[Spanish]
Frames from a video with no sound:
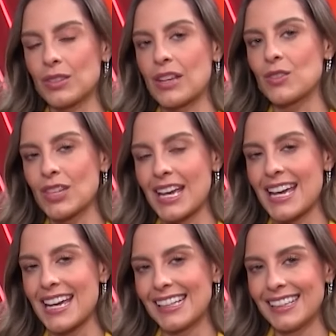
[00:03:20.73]
los años
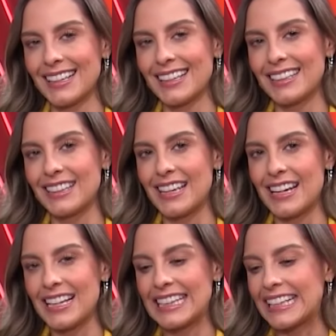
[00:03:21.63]
de,
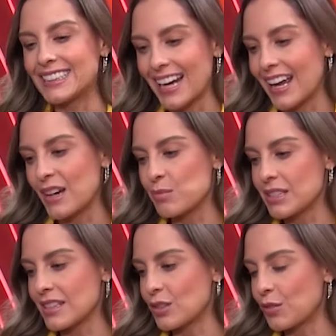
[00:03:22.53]
de, entrega
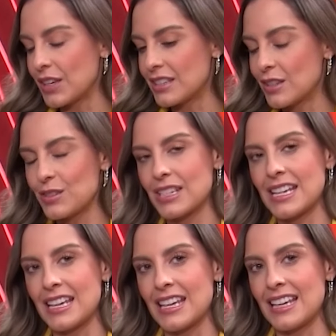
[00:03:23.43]
pues a este oficio
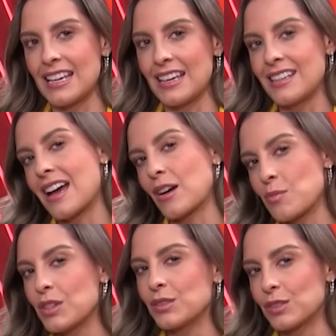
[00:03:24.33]
y, y ya
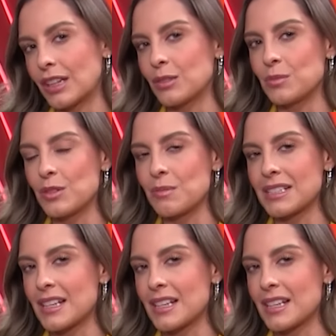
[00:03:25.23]
como disfrutando un poco más